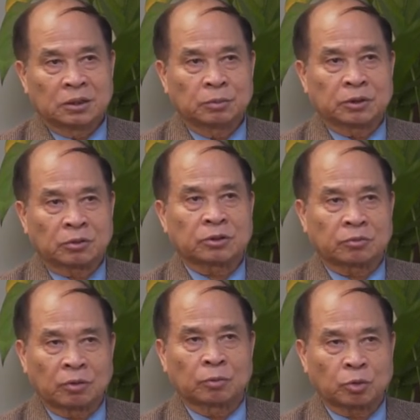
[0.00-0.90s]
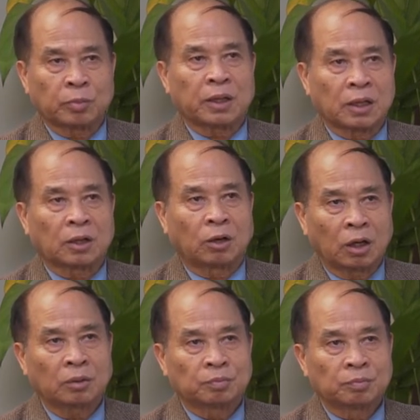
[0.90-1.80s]
Nhưng mà trong sản phẩm của Top Men là
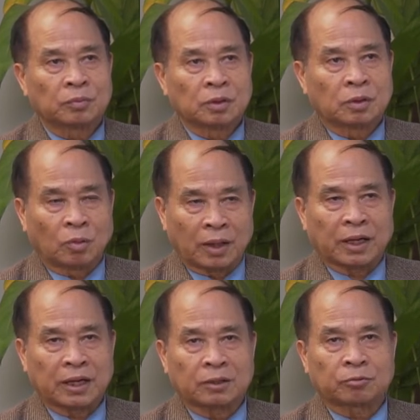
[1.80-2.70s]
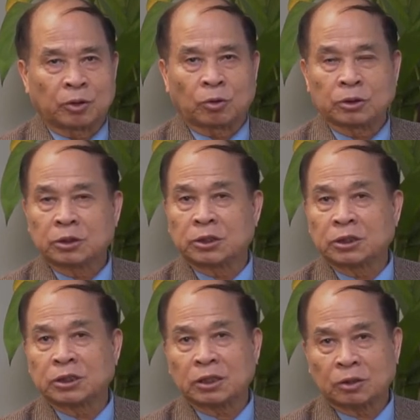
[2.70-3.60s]
có. Ngoài ra nó phải có những cái
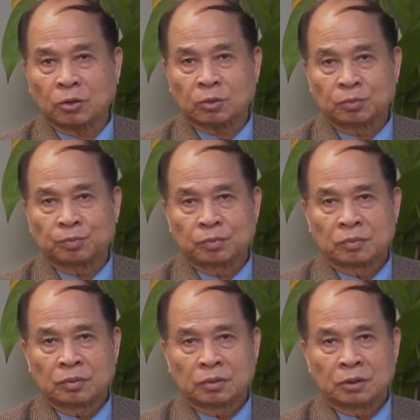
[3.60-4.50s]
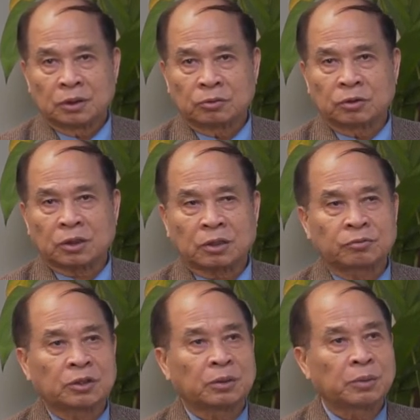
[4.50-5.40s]
dẫn chất tốt, ví dụ như các
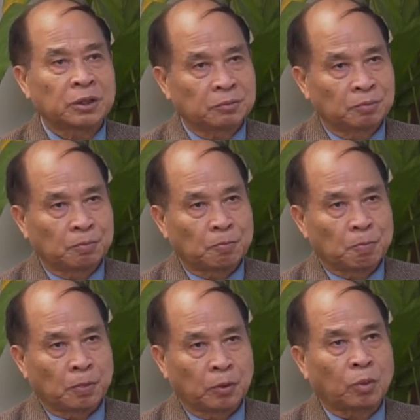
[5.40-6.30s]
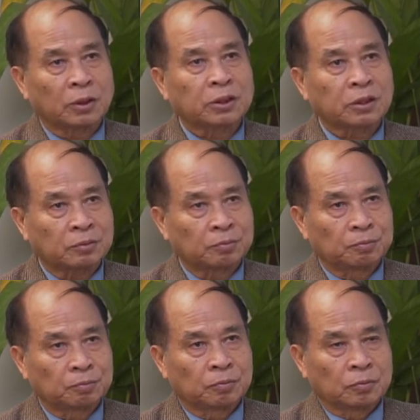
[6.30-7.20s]
vitamin, những khoáng chất,
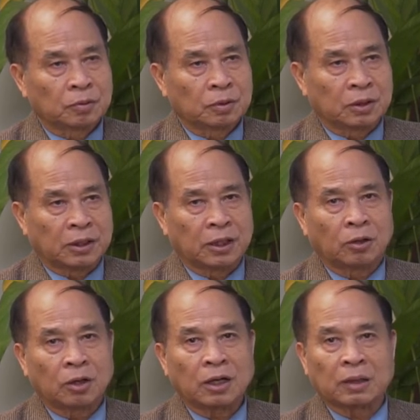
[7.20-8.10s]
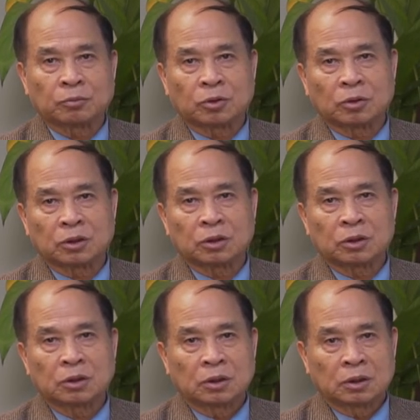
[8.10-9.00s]
thì cái đó nó làm cho
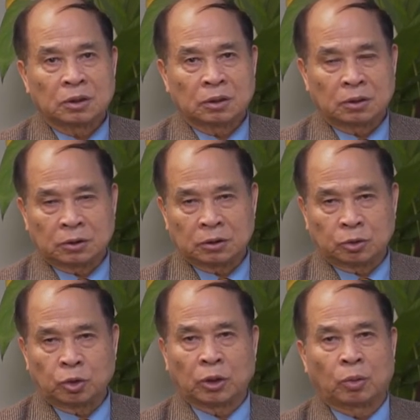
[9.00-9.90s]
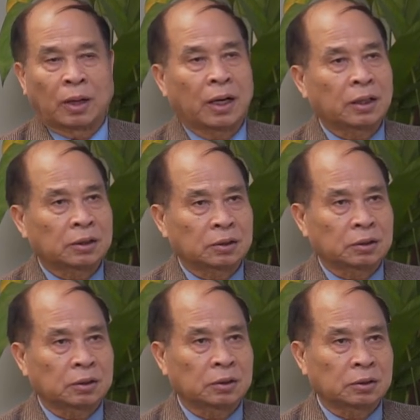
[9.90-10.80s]
cái, cái sự chuyển hóa,
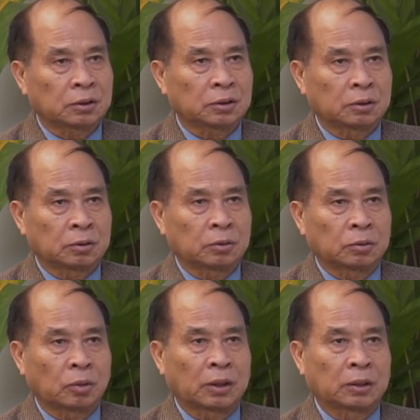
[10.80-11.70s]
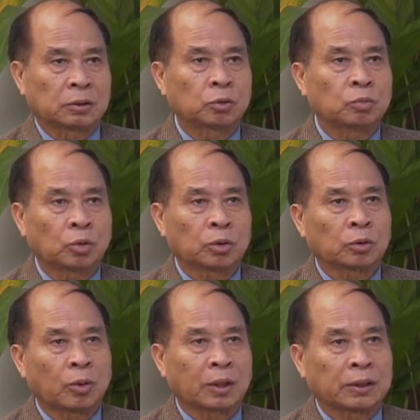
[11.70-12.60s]
cái, cái sự hòa dung môi
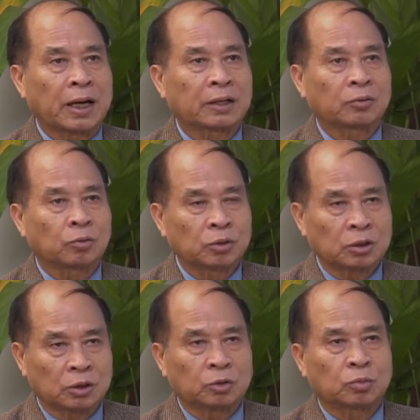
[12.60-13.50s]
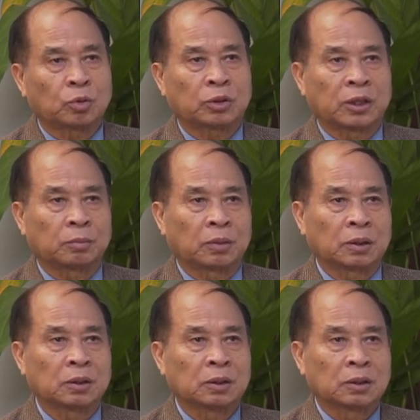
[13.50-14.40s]
nó hòa tan cũng như là dung môi để
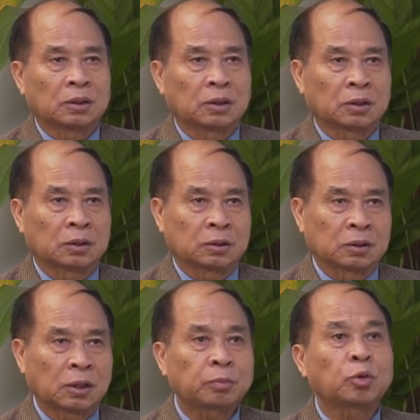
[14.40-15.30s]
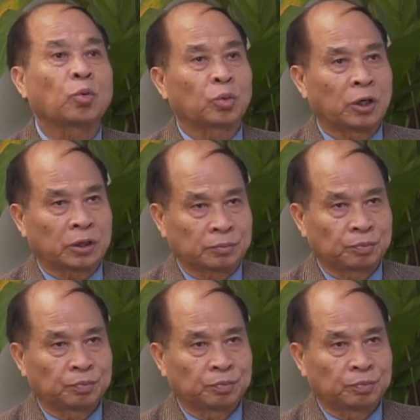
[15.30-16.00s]
mà uh, hấp thụ được.